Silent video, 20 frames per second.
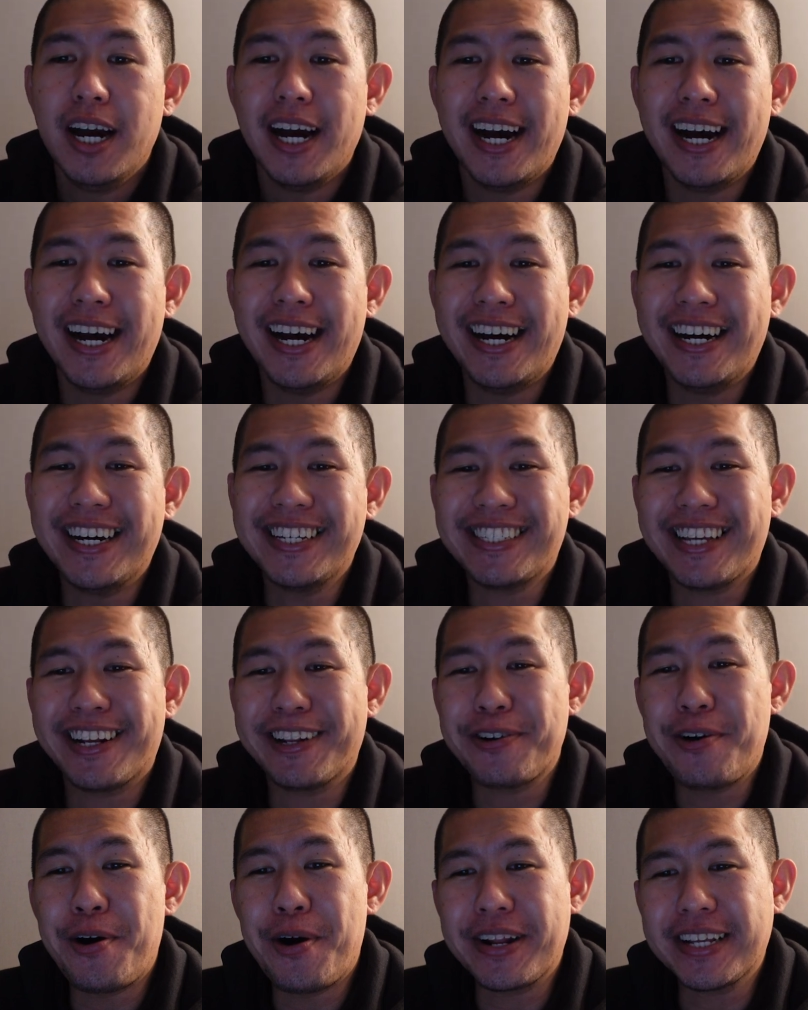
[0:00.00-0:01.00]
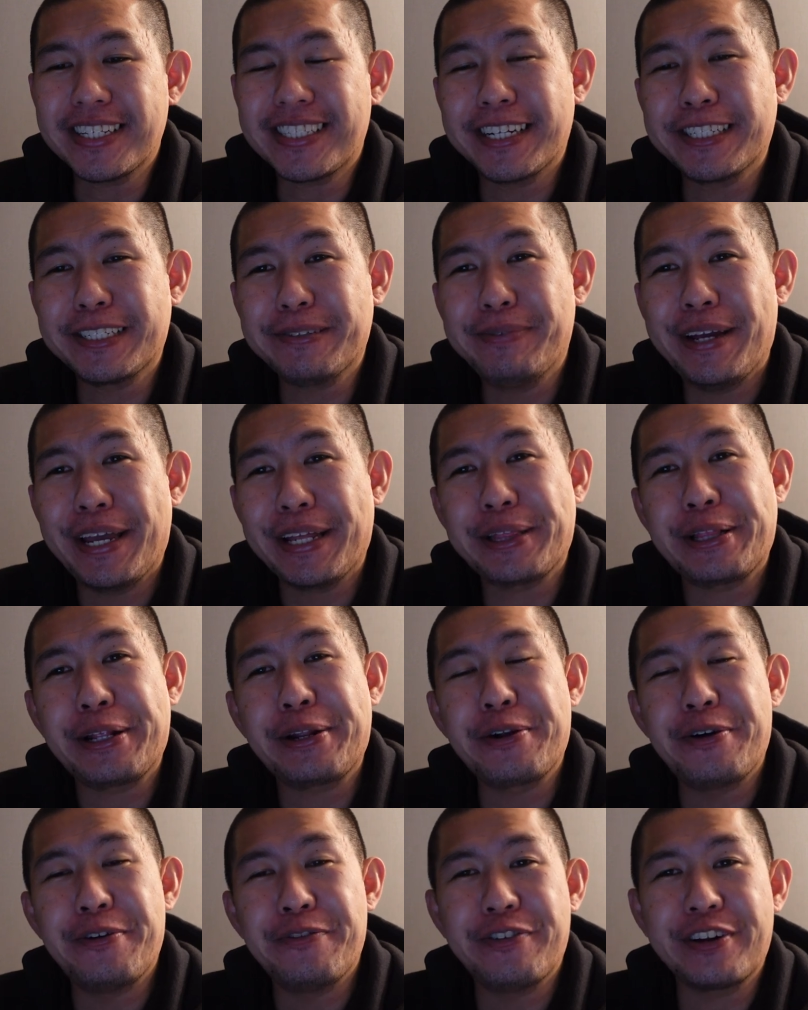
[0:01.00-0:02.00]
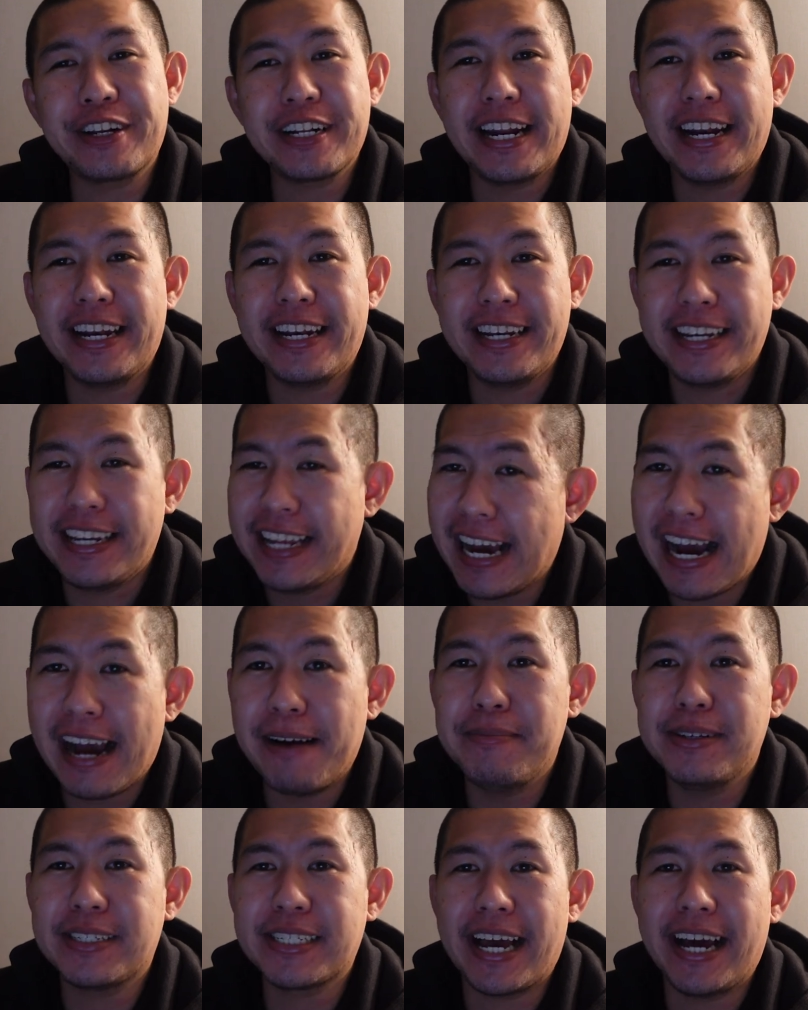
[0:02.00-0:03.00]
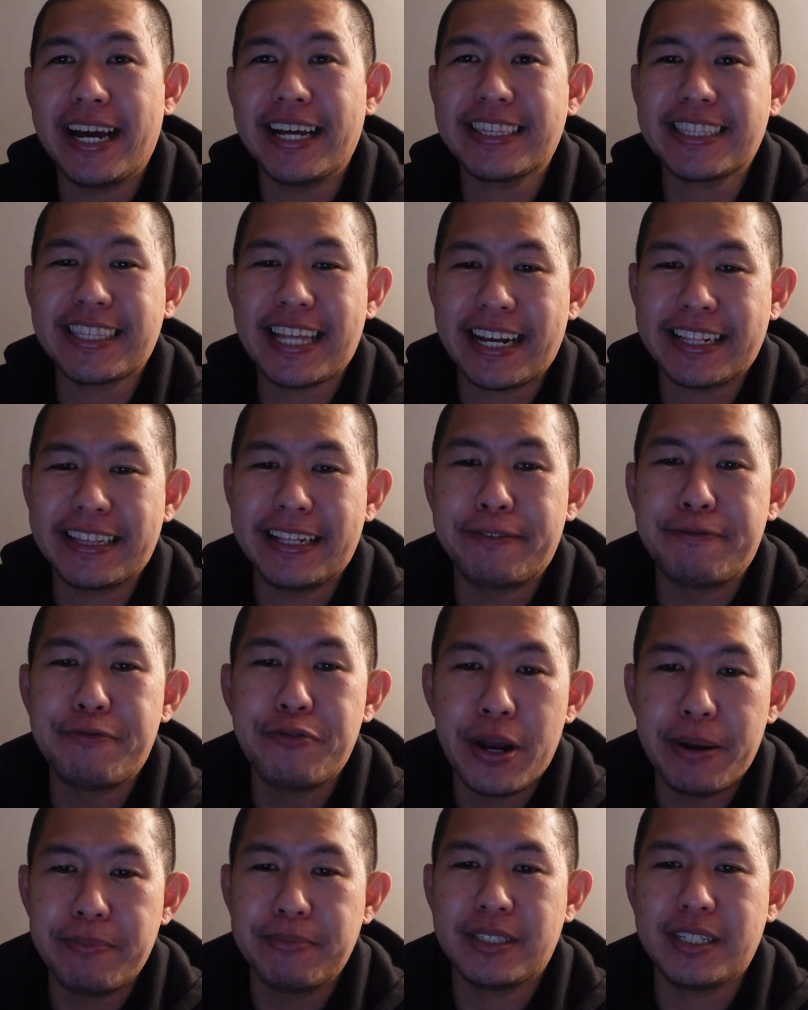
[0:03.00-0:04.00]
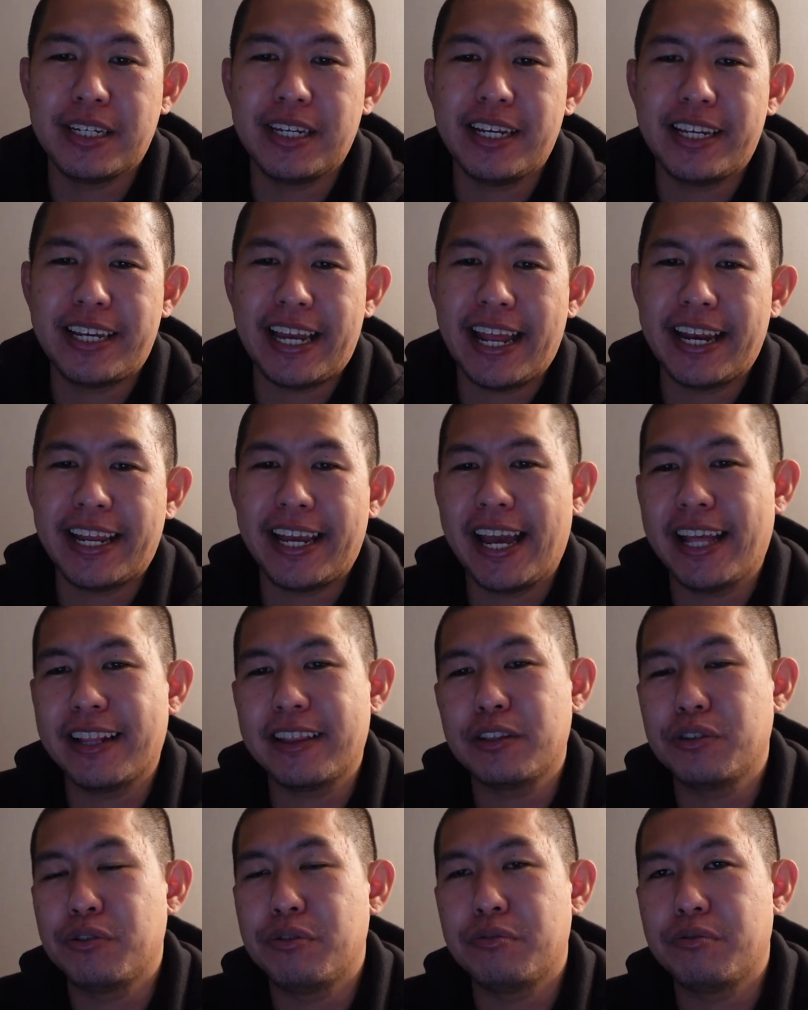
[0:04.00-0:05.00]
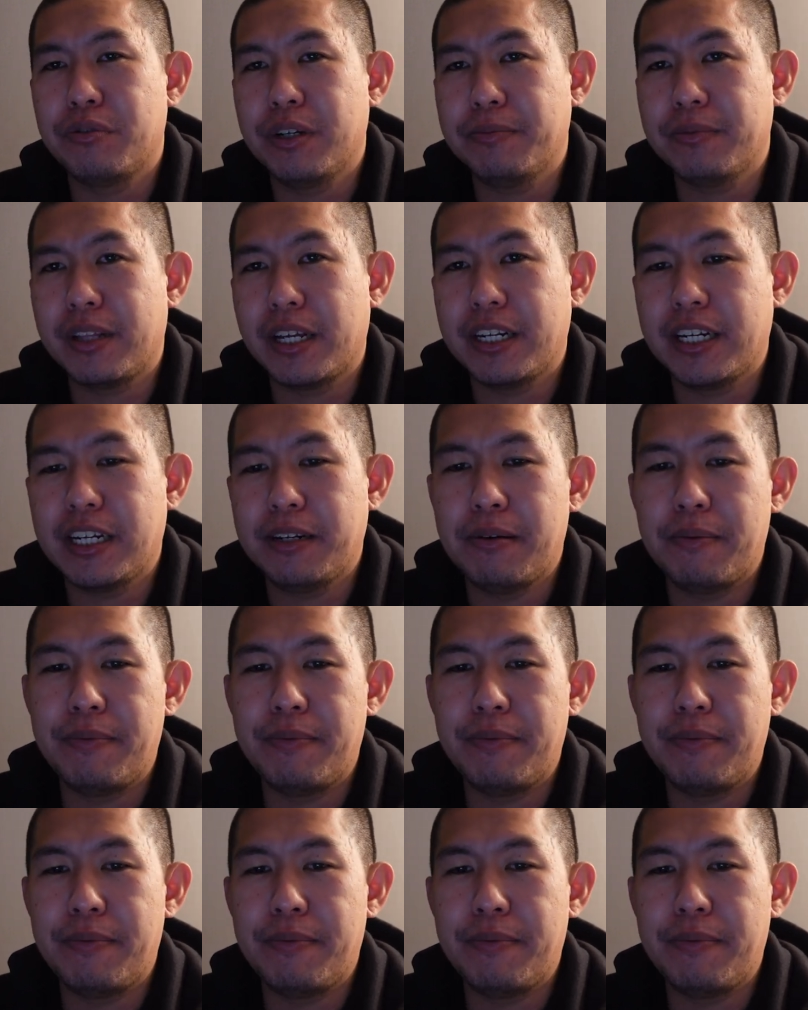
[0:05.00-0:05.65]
Uh, Charlotte Hornets langsung banyak turnover dan dia nggak bisa attack the rim sih. Can get to the rim tadi di